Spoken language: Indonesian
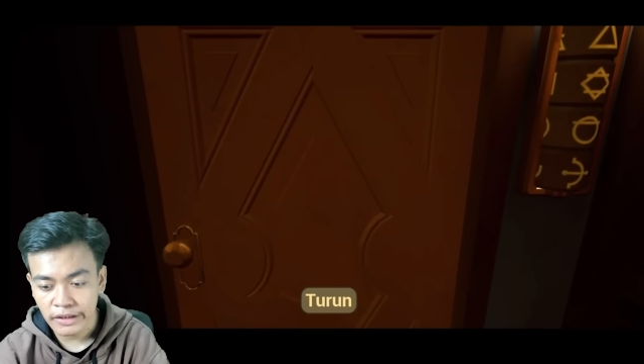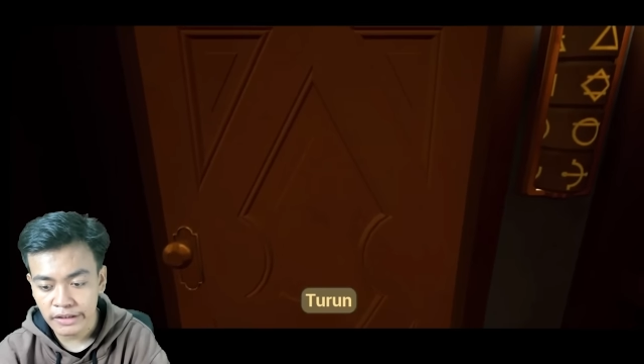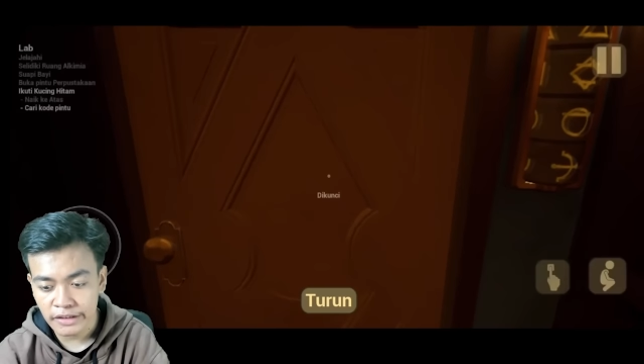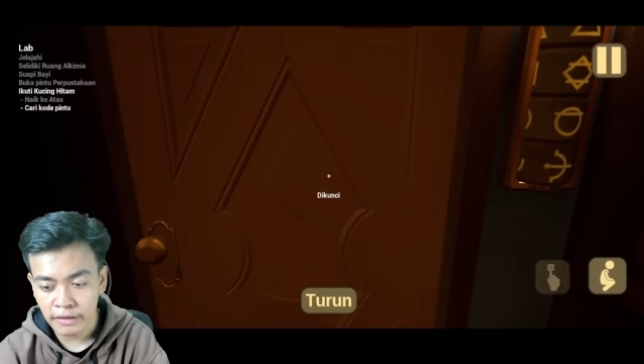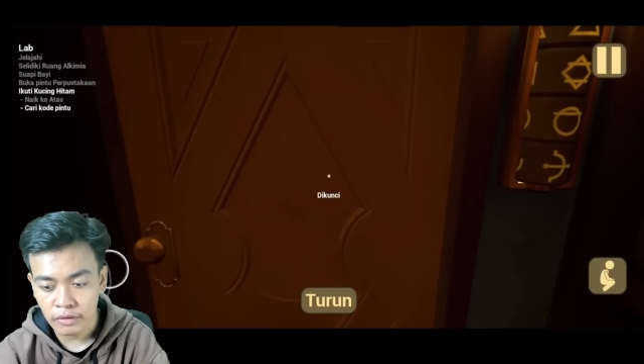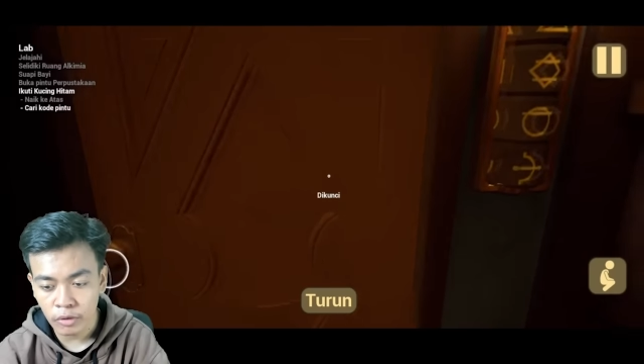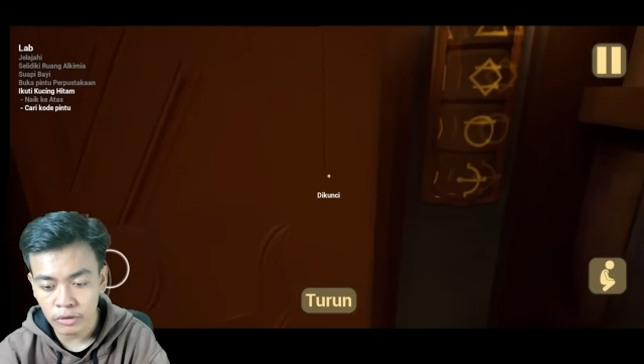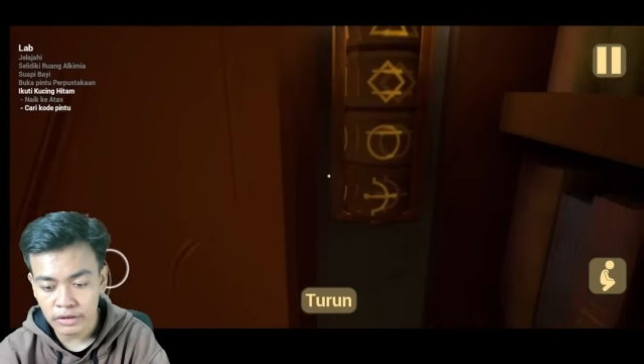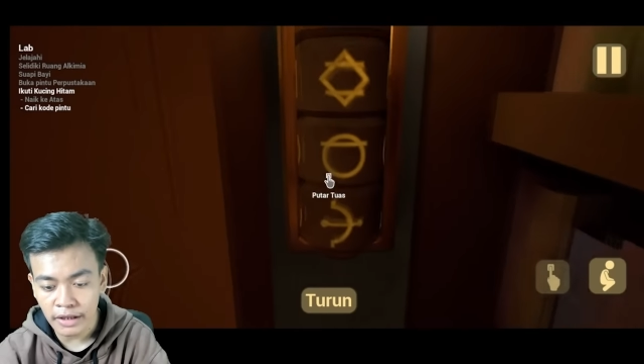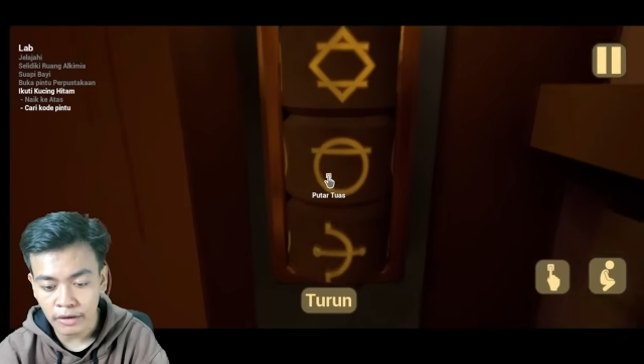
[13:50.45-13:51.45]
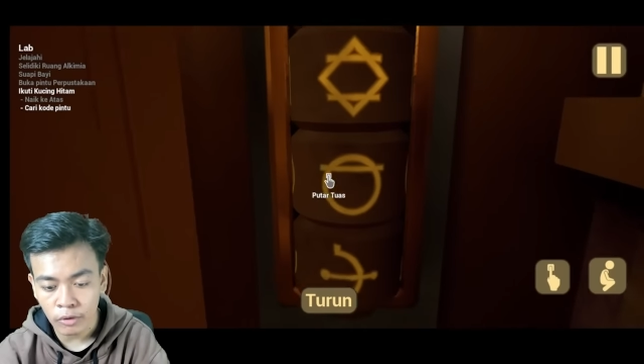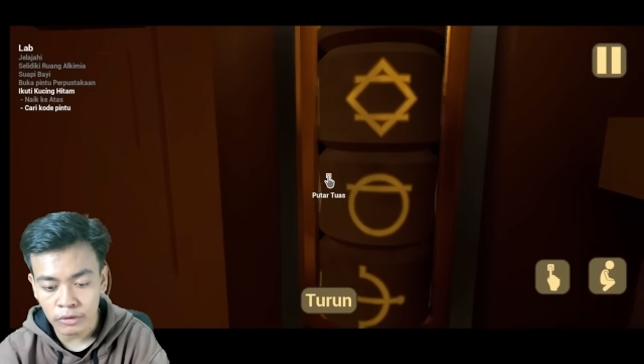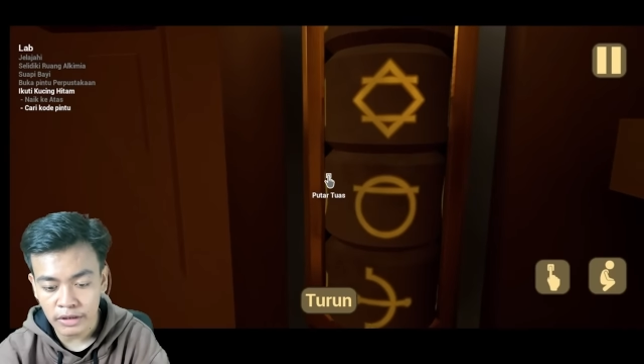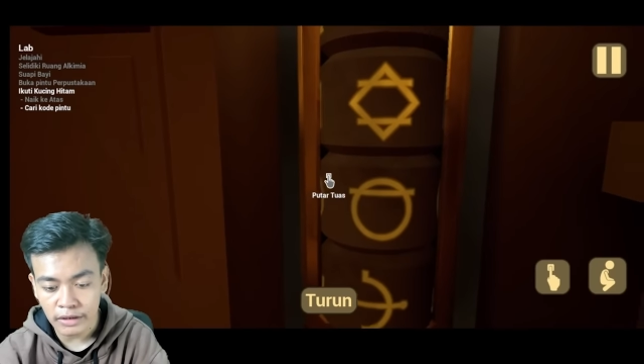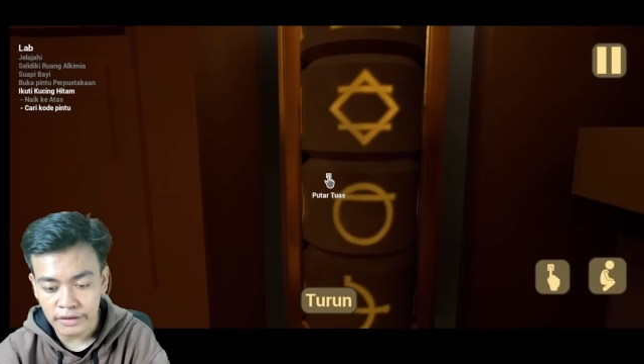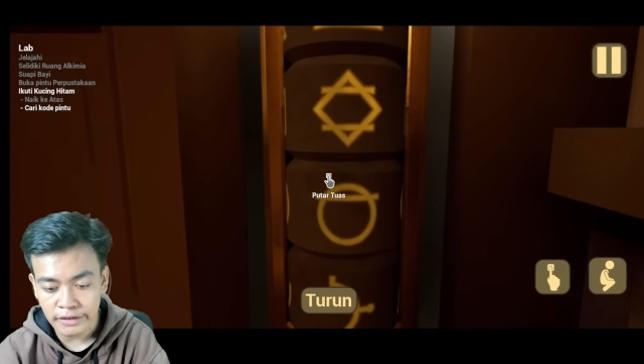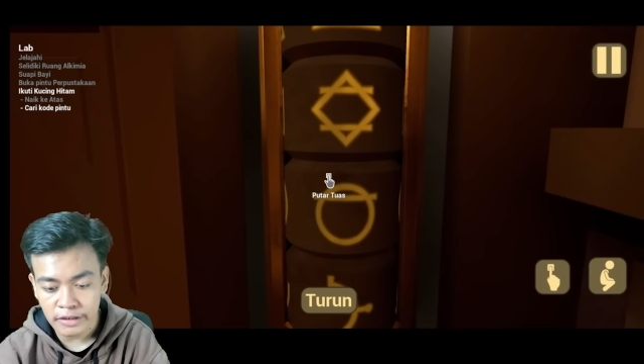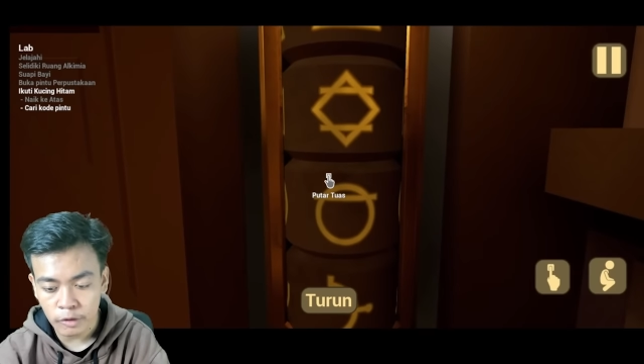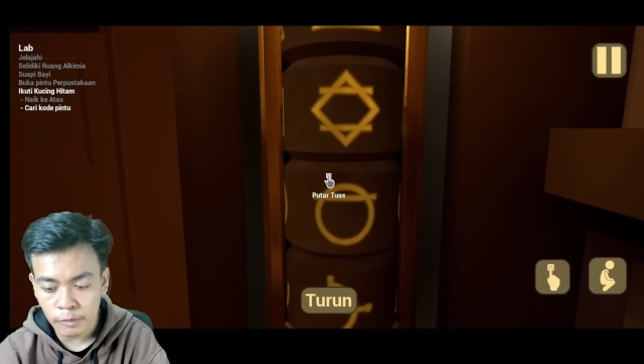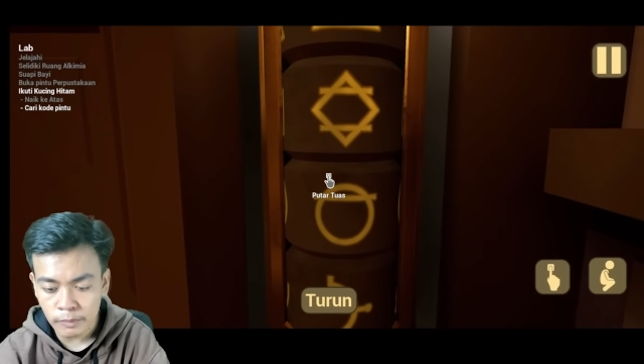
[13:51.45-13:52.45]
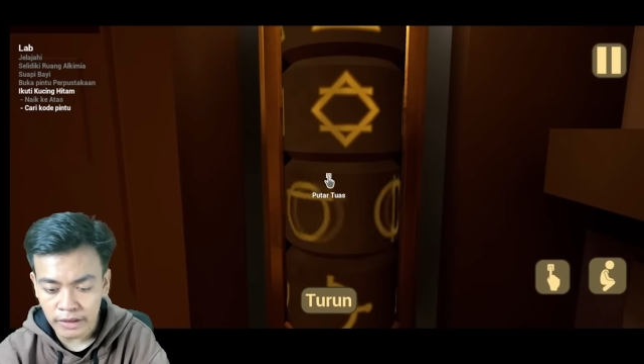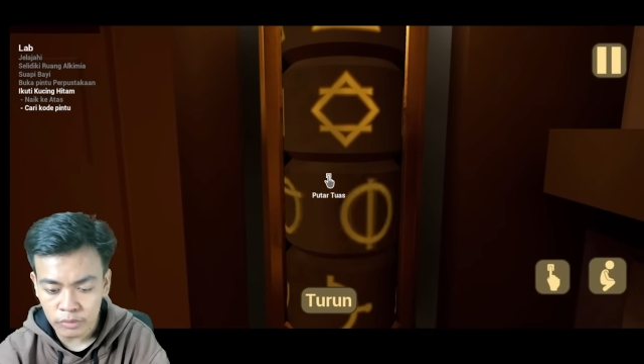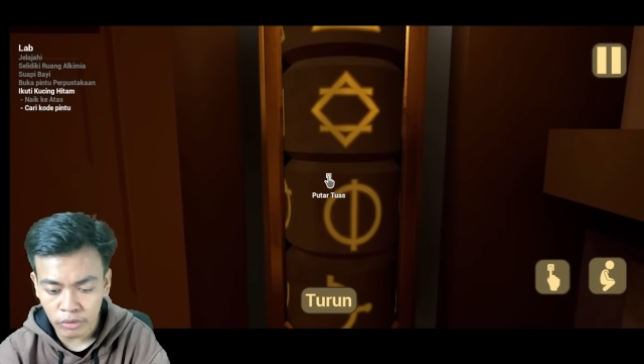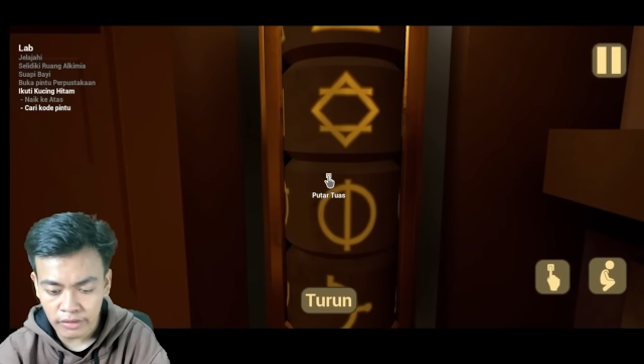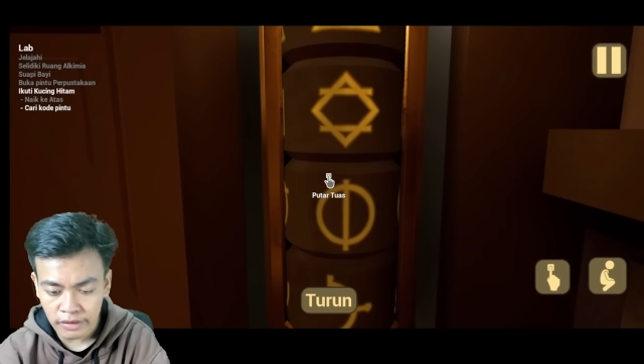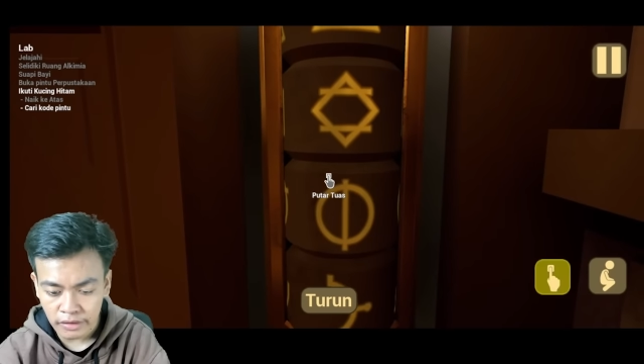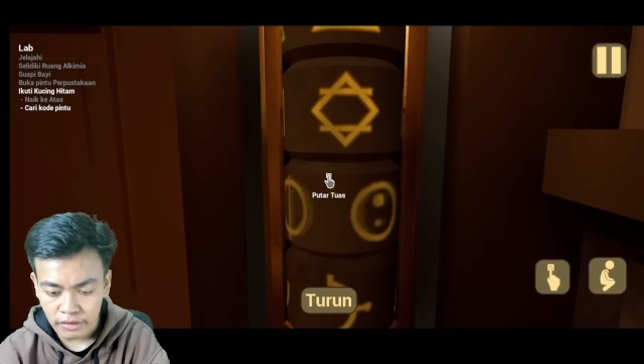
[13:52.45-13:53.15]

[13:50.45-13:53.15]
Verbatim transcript: ingat guys, kotak, kotak. Yang ini aku belum atur sih.